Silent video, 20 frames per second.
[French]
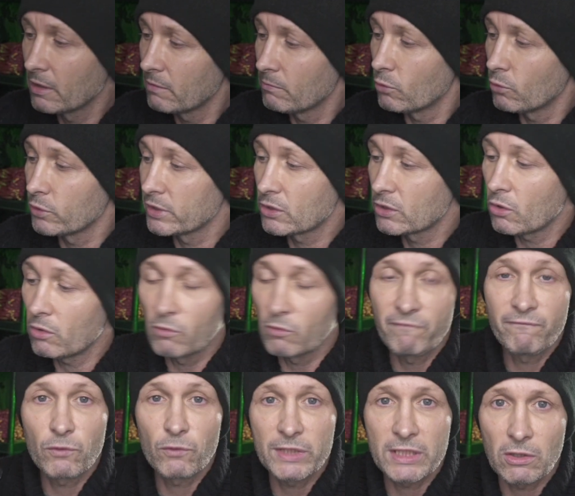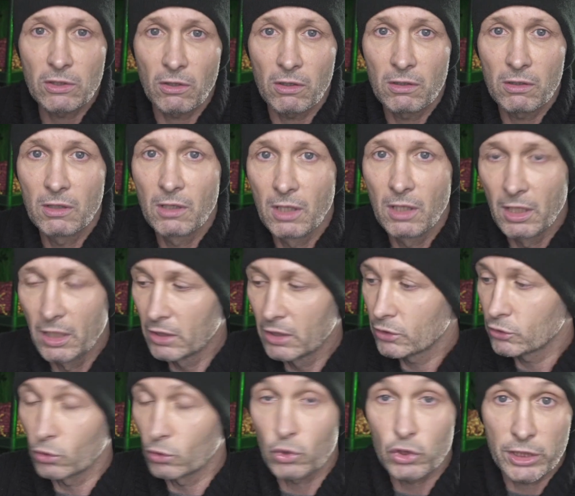mon écran, mon fond d'écran.
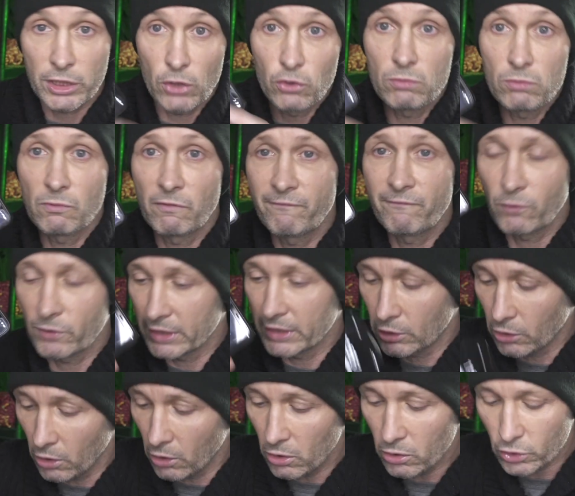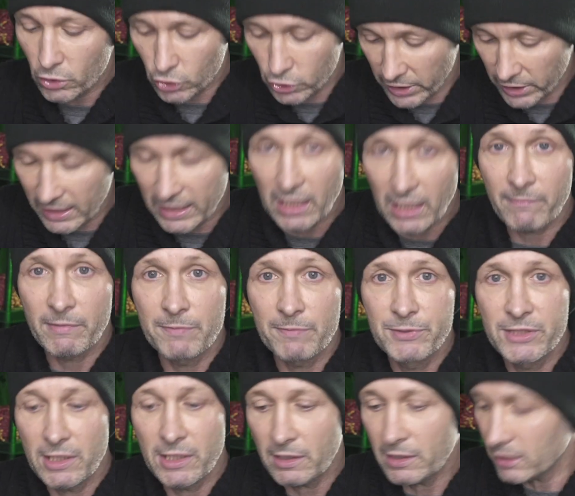Donc j'allume mon fond d'écran, j'éclaire mes
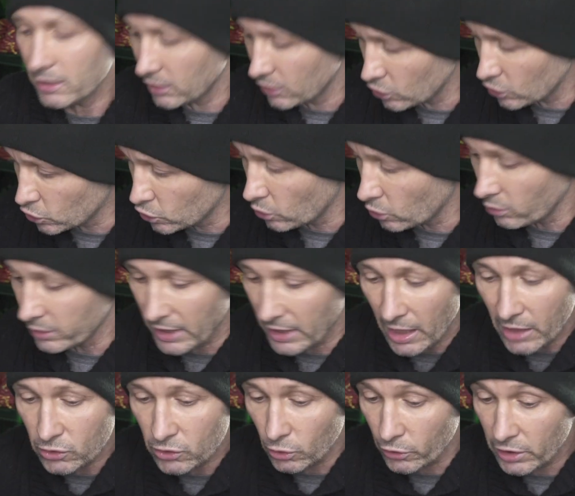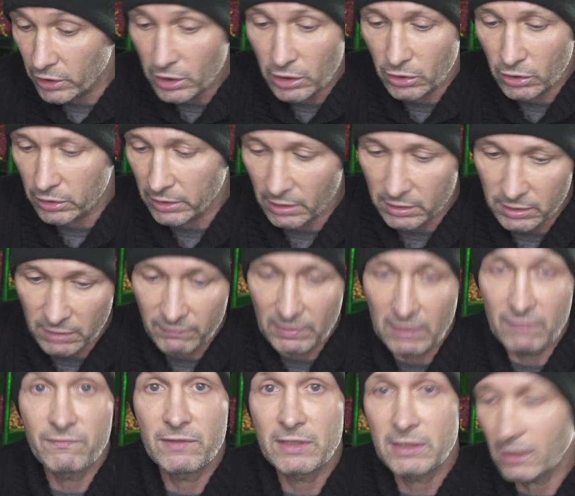pieds et je regarde, ok, il y, avait
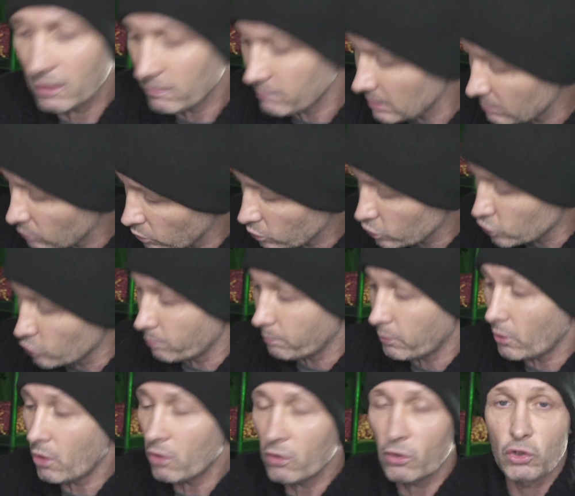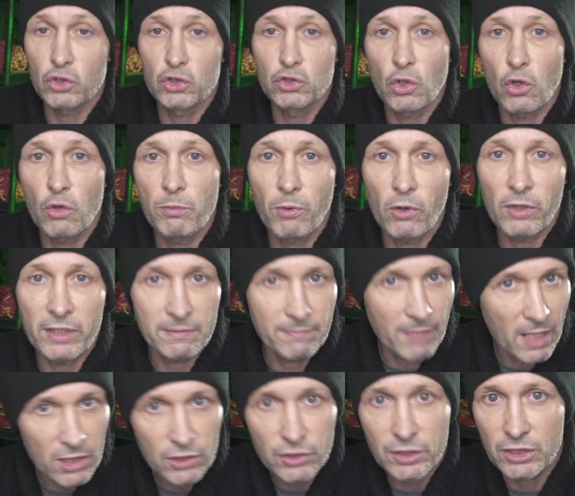le vide, hein, mais bon, je prends, je reprends les
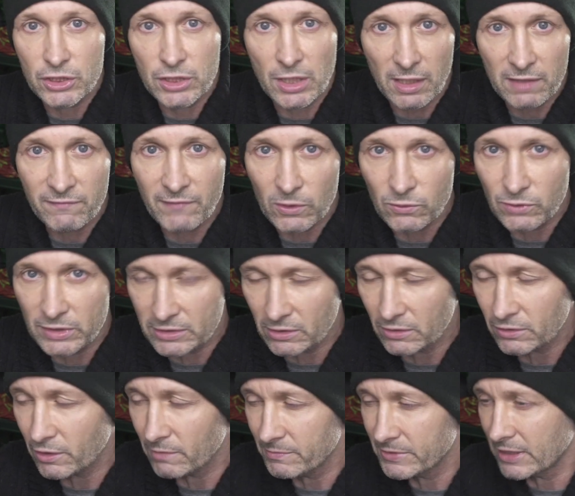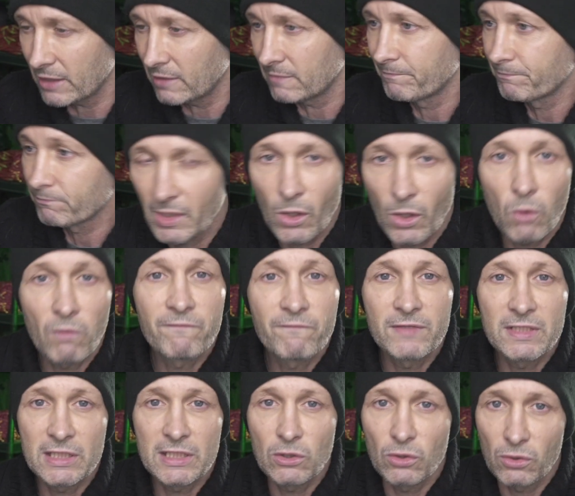marches et j'arrive à redescendre comme ça on
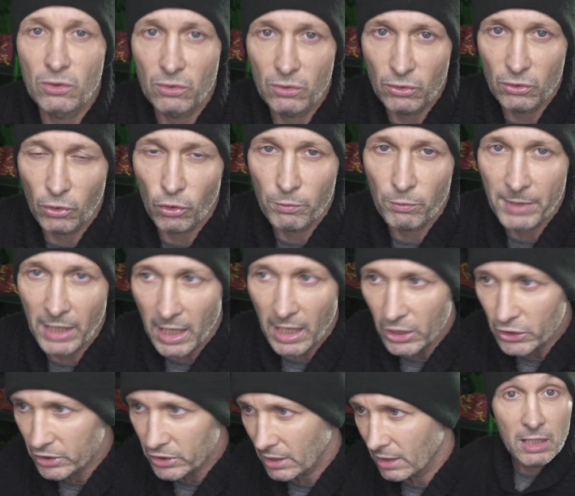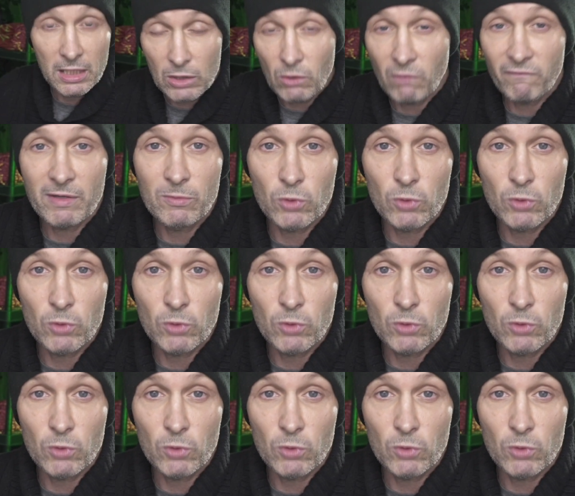finit le, repérage et on va